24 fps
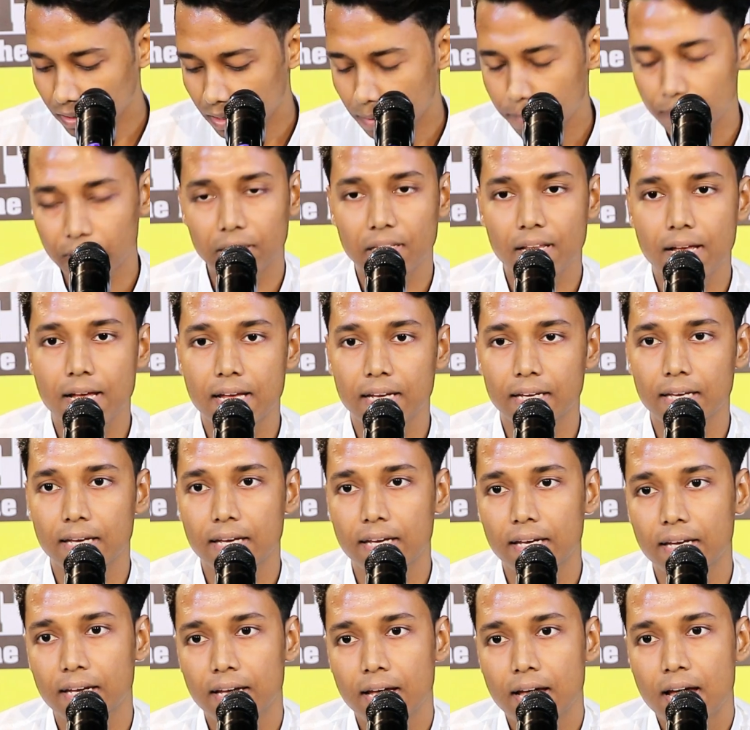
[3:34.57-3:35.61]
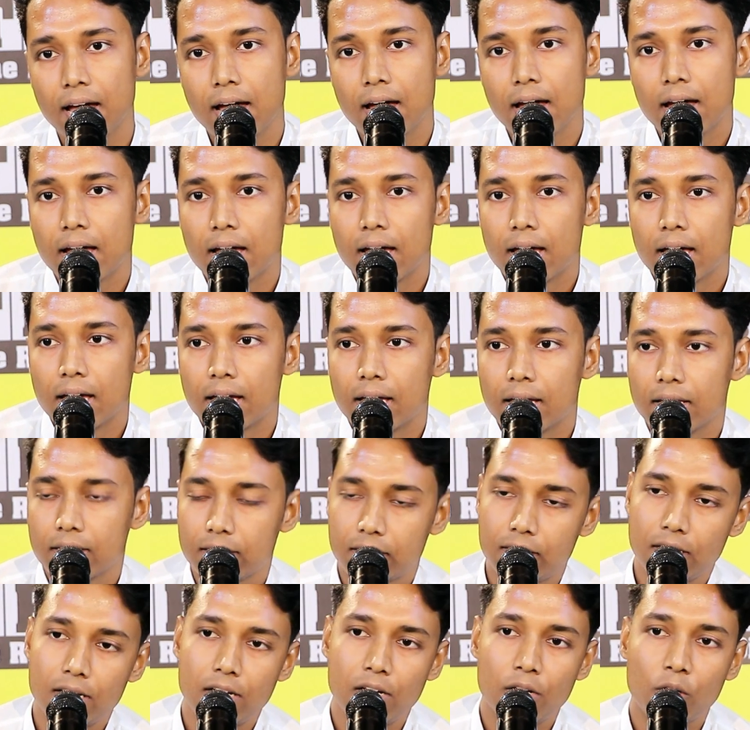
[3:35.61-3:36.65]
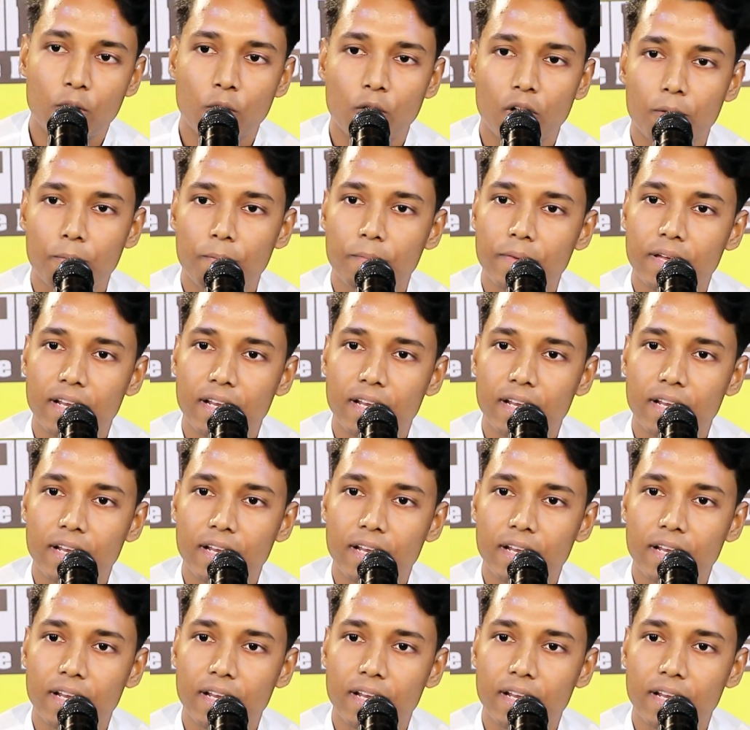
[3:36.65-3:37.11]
मतलब है कि इस दिल को अब